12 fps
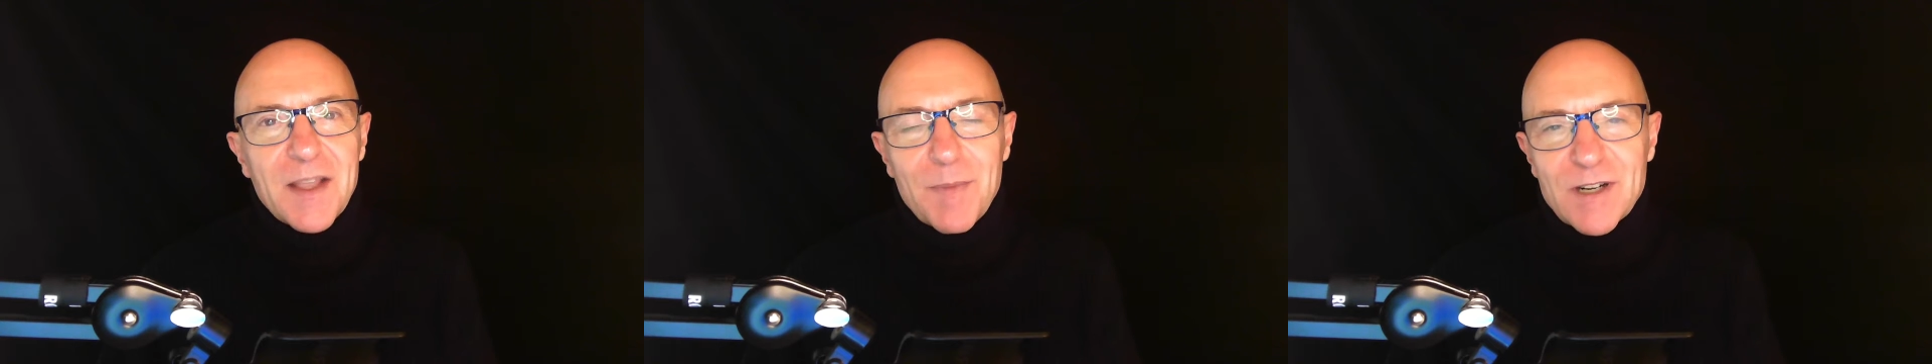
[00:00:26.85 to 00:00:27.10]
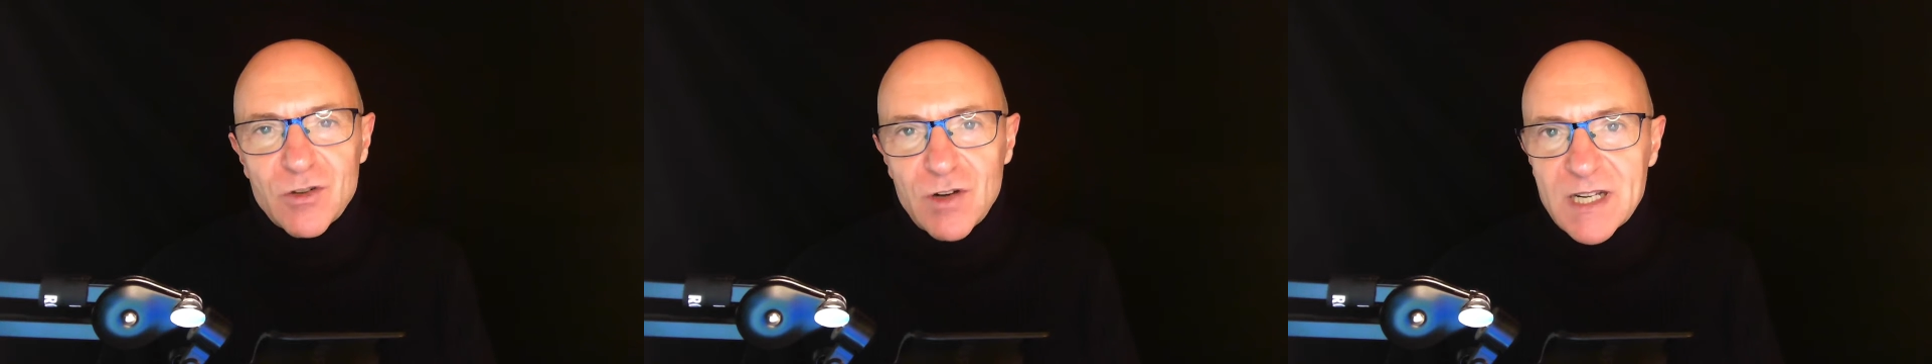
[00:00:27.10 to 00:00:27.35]
de
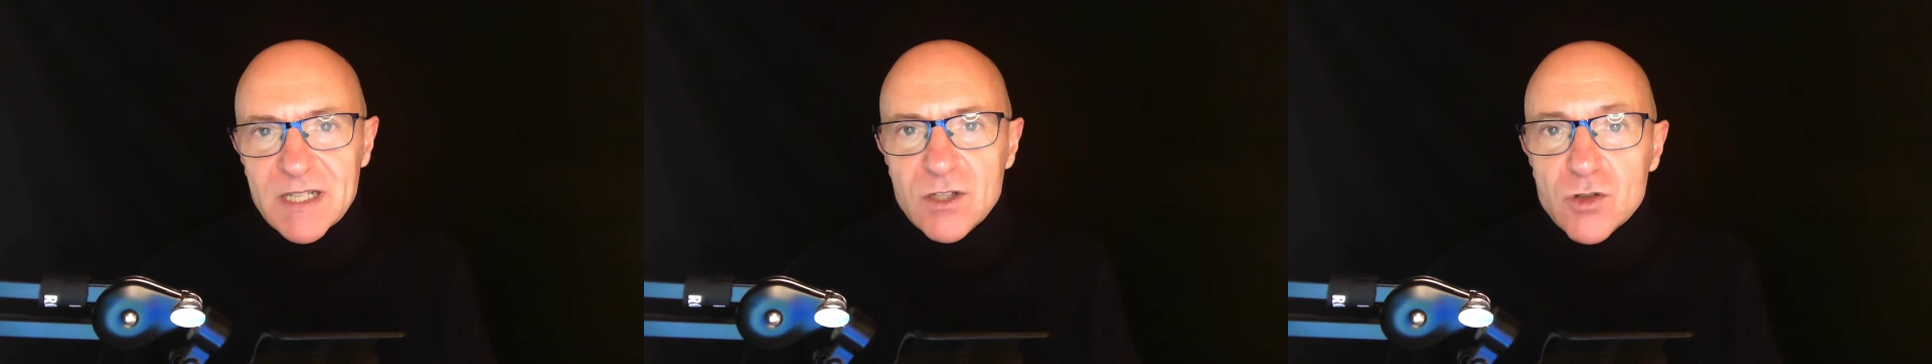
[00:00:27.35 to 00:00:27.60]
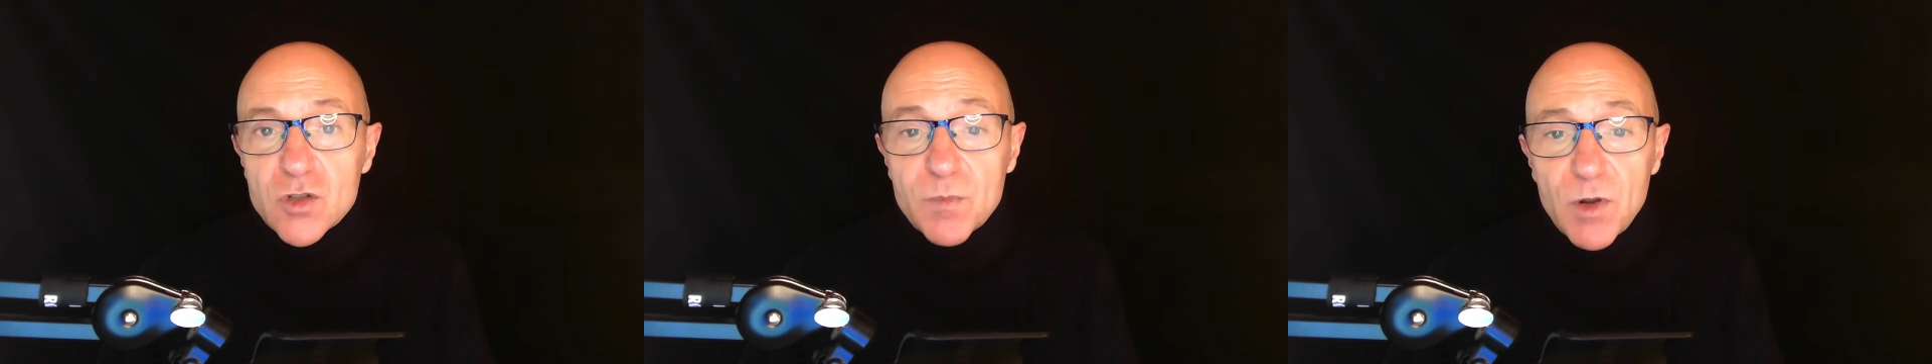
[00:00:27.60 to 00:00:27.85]
personas
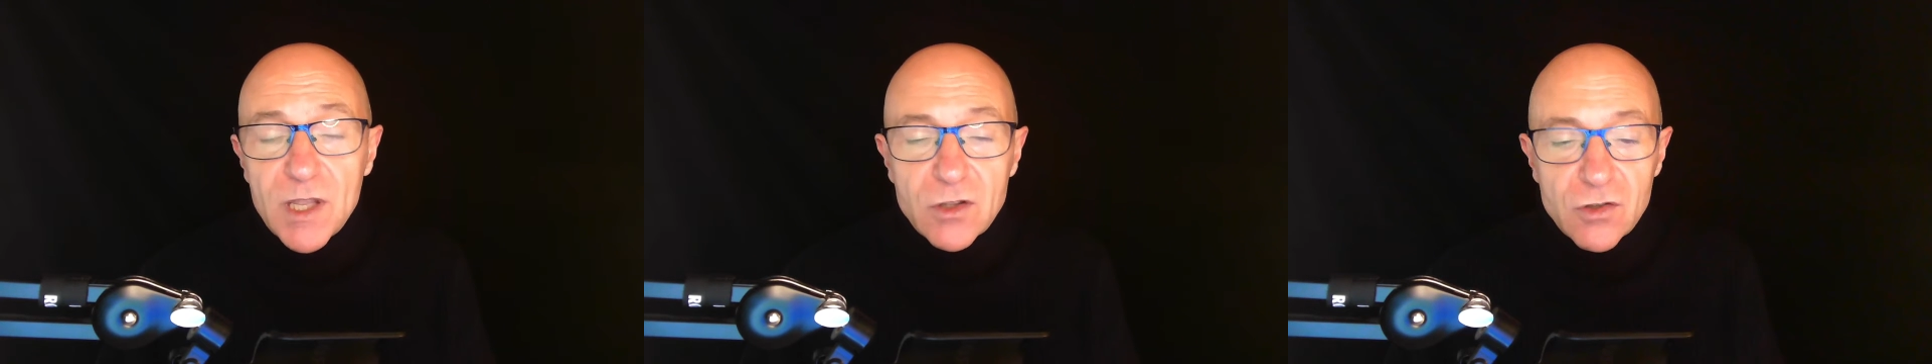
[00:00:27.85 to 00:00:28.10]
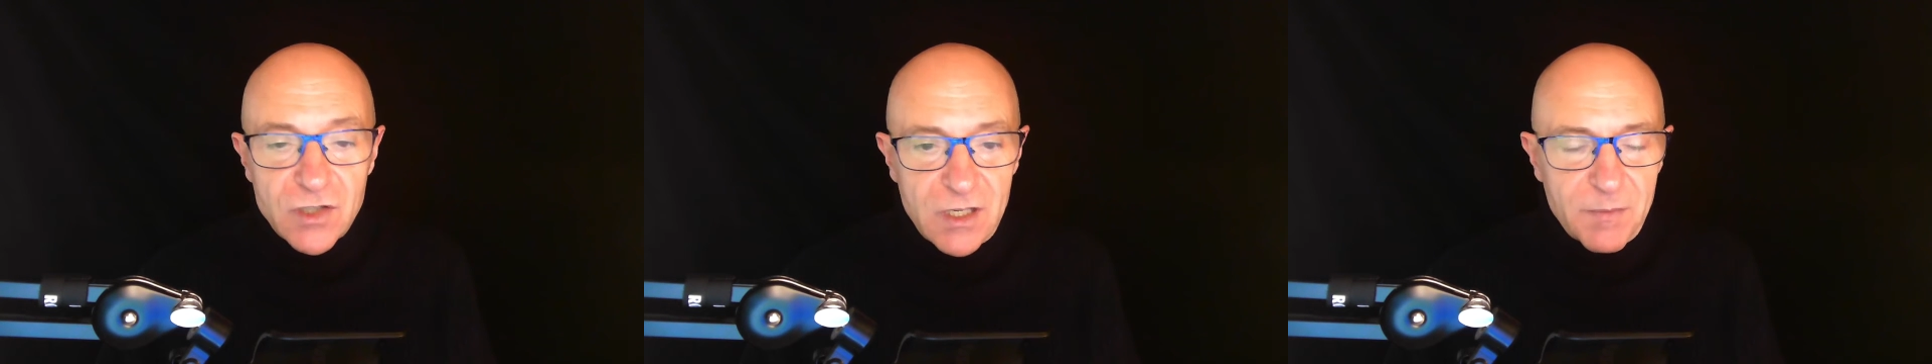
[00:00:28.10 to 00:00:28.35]
en sus
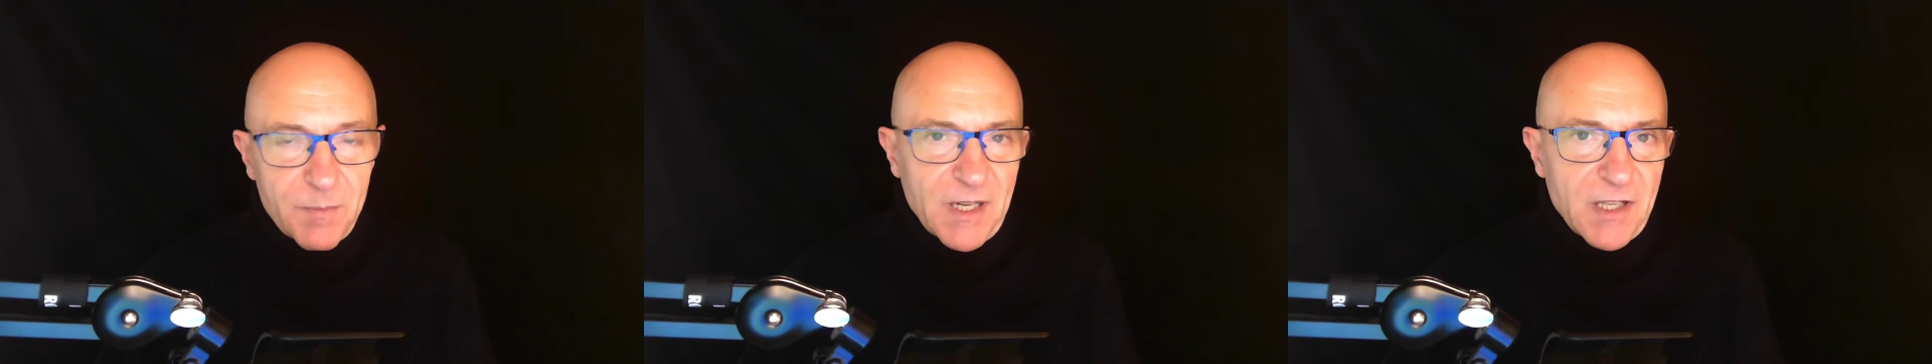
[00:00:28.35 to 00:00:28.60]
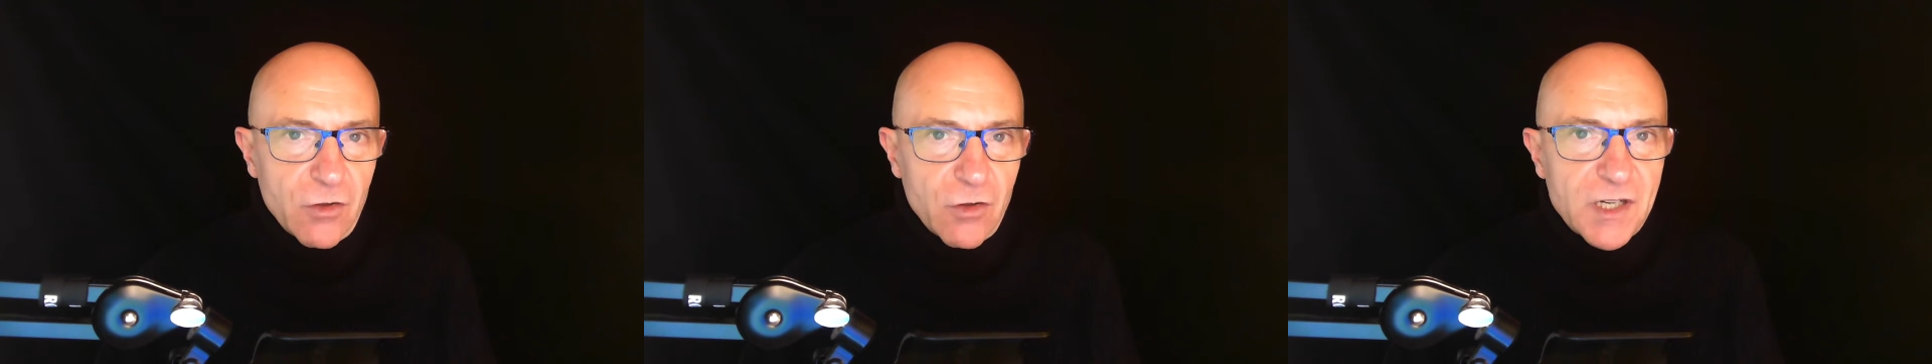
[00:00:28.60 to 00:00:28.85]
proyectos de
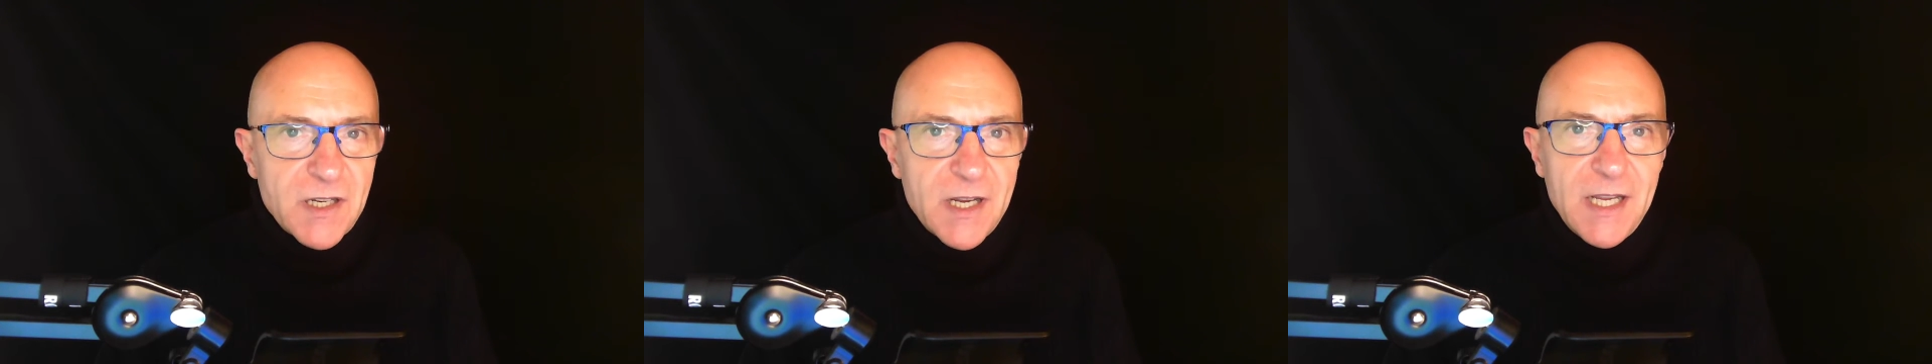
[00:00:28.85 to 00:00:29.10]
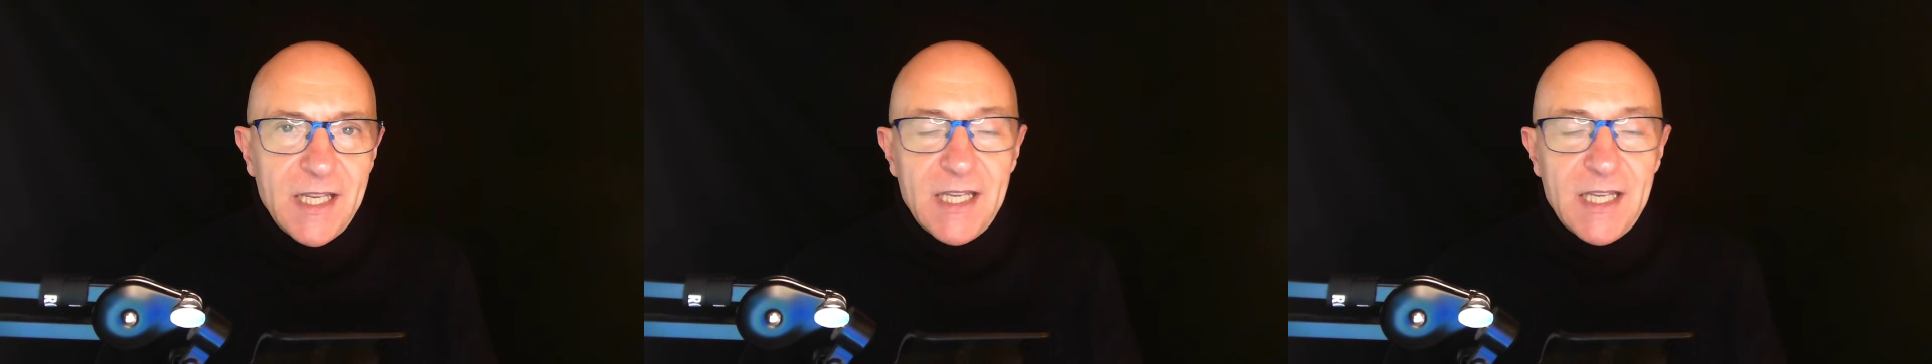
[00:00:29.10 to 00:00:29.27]
emprendedores